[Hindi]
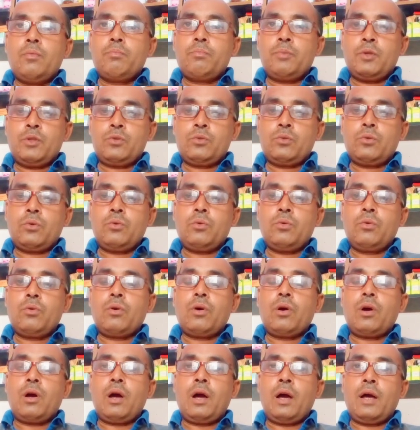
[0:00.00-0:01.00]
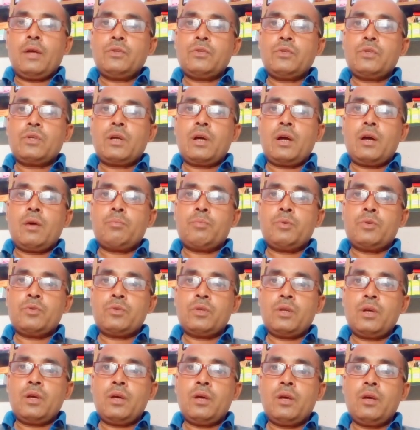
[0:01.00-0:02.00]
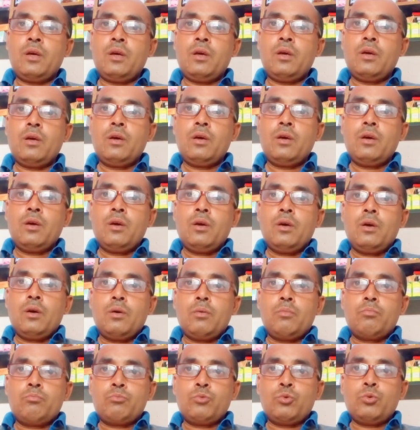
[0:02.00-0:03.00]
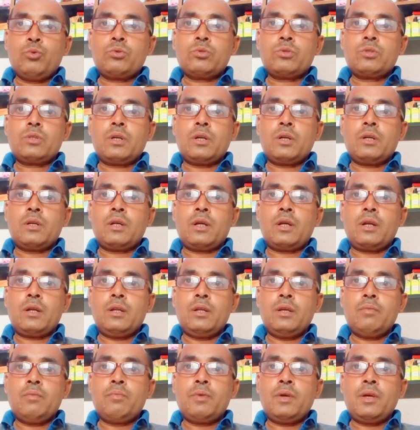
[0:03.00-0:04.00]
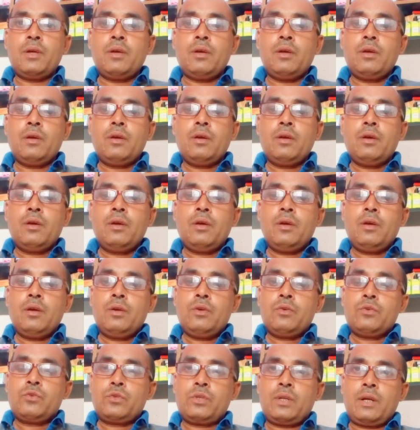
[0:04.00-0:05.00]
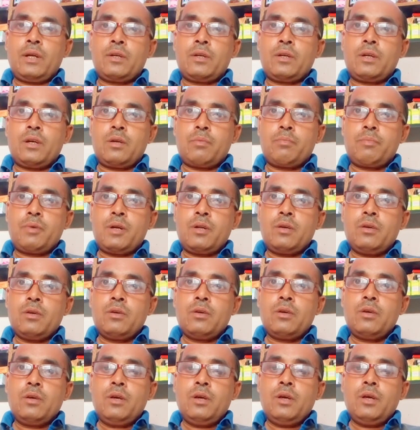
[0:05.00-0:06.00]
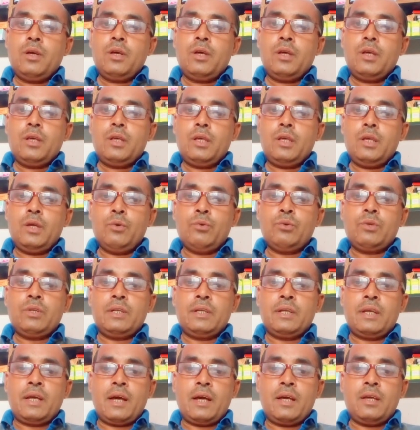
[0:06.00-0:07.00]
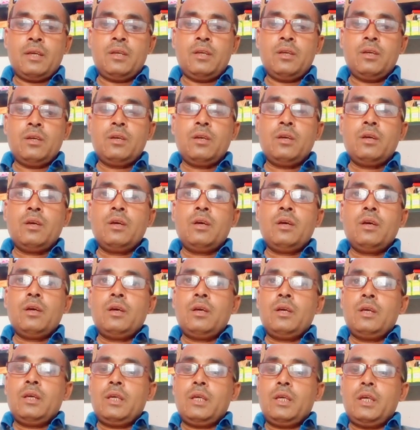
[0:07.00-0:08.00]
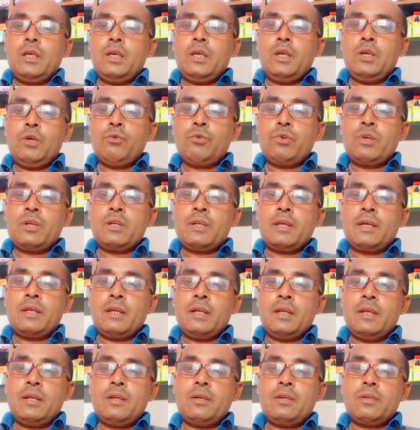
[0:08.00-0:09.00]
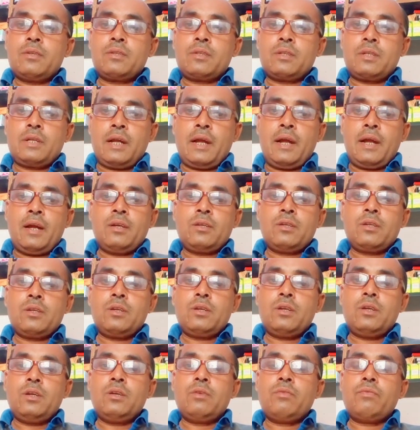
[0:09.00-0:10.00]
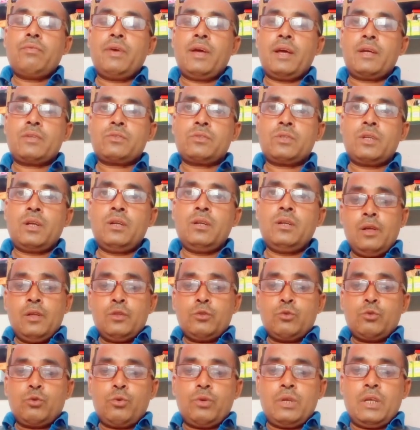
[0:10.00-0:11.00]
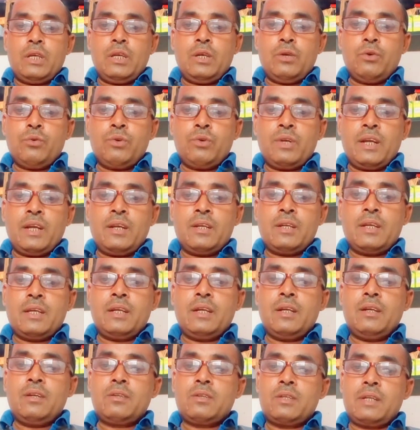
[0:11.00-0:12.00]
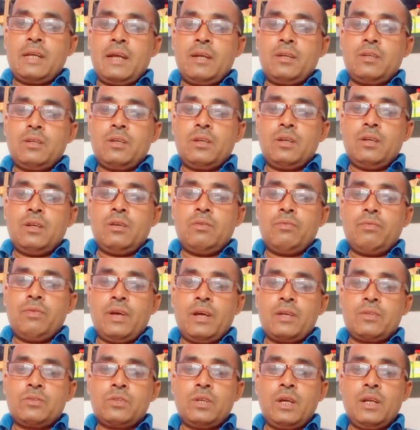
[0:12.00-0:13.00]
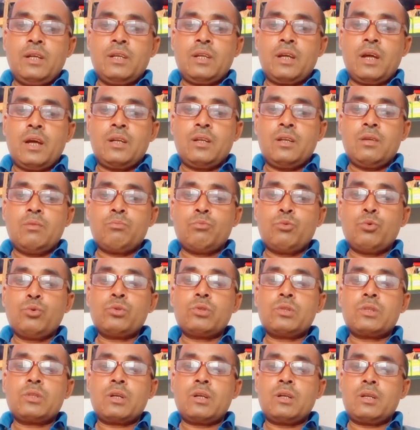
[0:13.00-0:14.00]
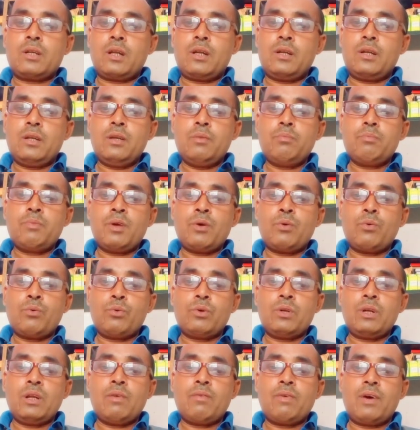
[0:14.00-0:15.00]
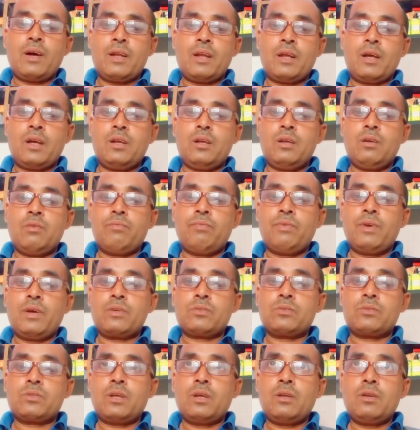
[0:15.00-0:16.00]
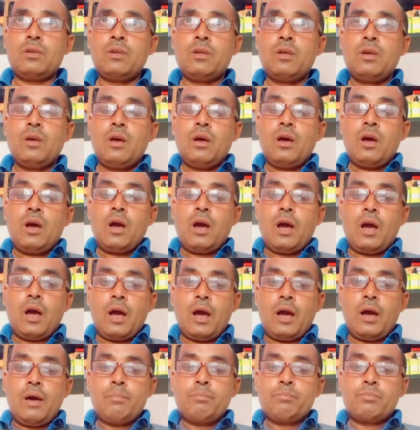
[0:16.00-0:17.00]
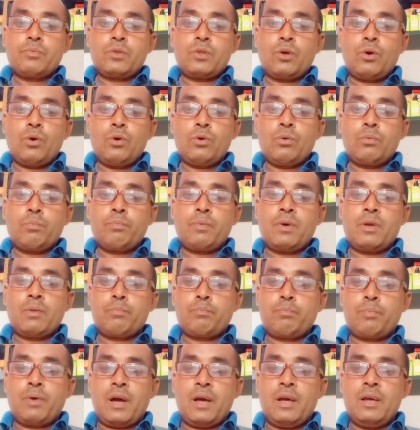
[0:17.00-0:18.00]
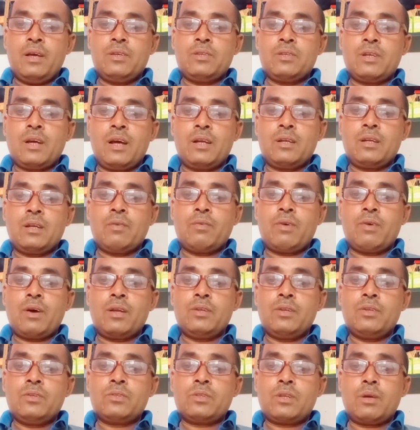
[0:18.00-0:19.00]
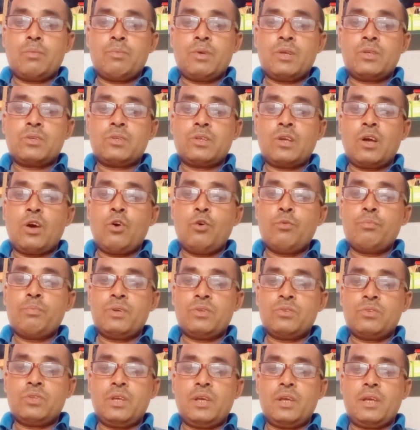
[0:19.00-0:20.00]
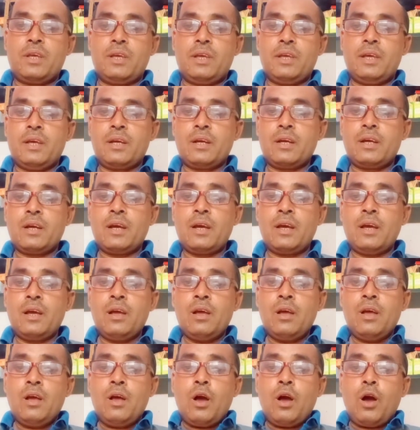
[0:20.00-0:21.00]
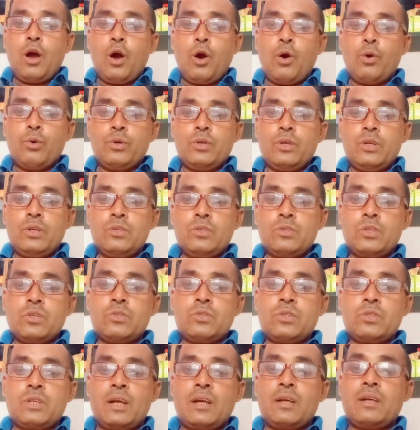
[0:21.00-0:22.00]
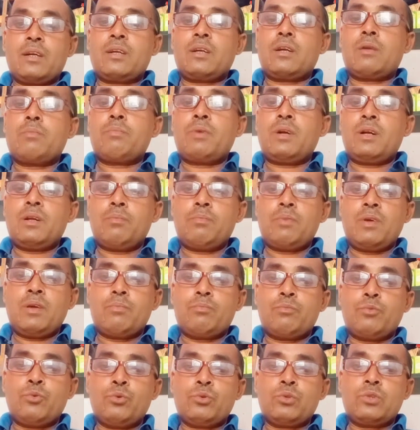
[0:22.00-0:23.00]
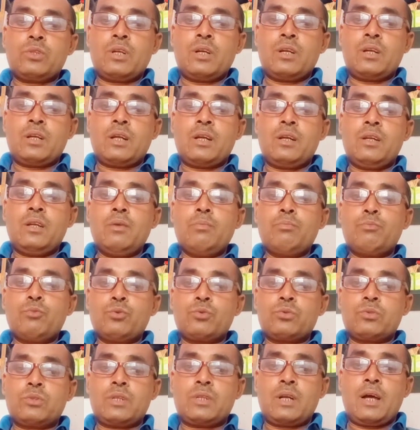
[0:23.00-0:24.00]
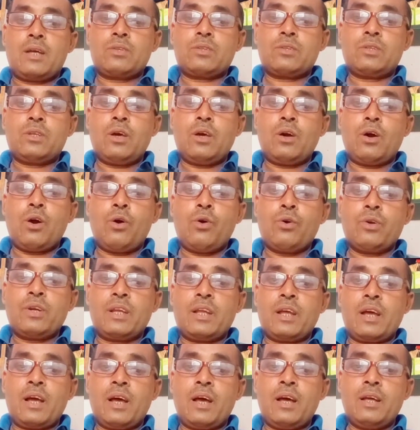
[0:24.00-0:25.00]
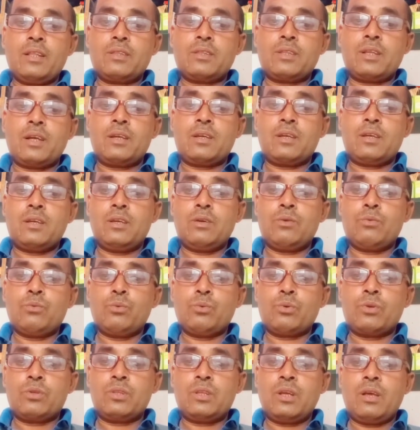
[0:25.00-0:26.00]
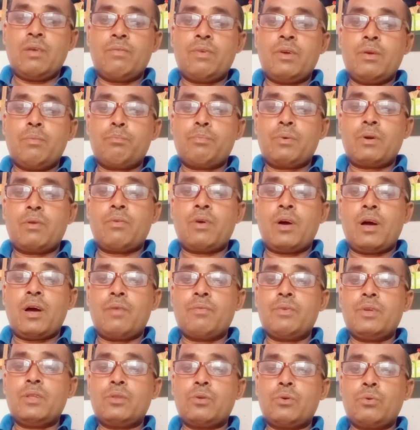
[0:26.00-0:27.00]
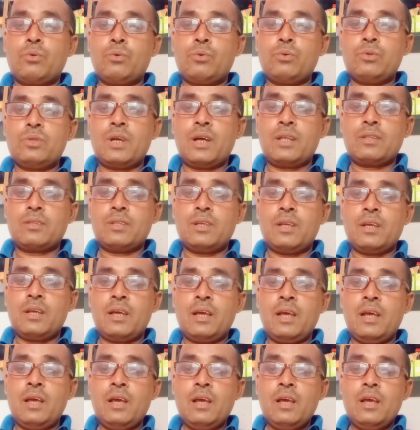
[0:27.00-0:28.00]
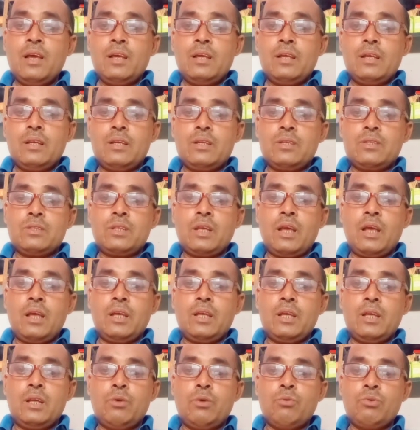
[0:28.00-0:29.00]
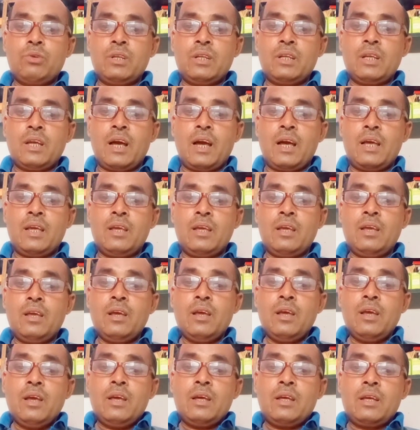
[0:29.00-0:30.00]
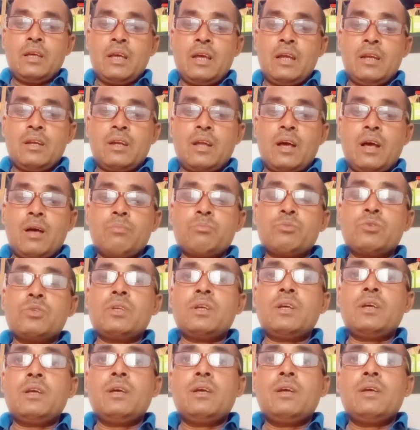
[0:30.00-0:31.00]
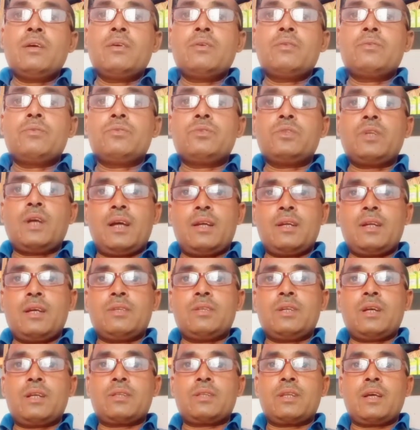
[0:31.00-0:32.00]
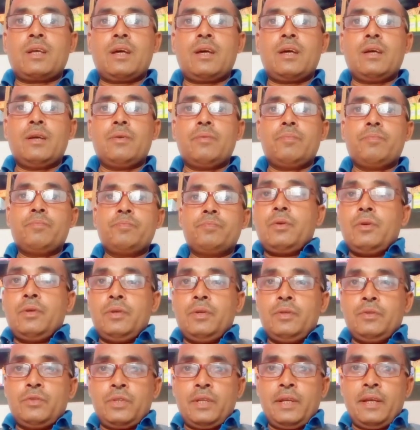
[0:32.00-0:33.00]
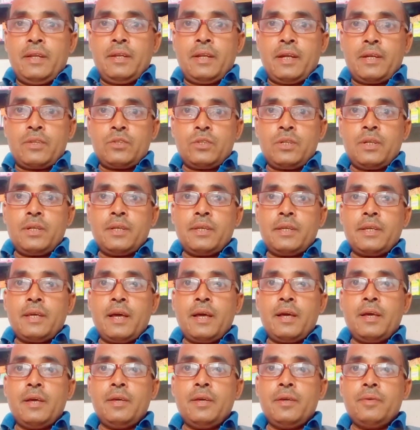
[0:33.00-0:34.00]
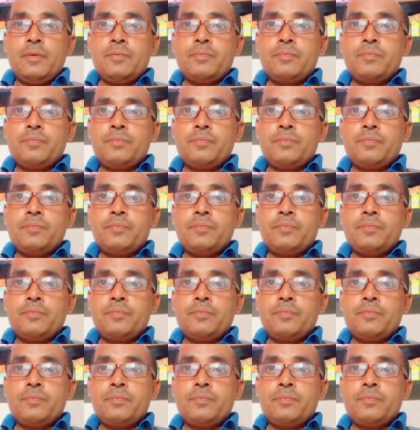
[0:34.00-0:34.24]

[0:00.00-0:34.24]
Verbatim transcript: मित्रों आज का विषय है मूत्र नली में संक्रमण यूटीआई यूरिनरी ट्रैक्ट इन्फेक्शन तो यूरिनरी ट्रैक्ट इन्फेक्शन यानी मूत्र नली में होने वाला इन्फेक्शन आम तौर पर पाए जाने वाली समस्याओं में से एक है और इस संक्रमण में मूत्र नली मूत्राशय और यहाँ तक कि गुर्दे भी प्रभावित हो जाते हैं इसे यूटीआई के नाम से जाना जाता है इसके लक्षण क्या हैं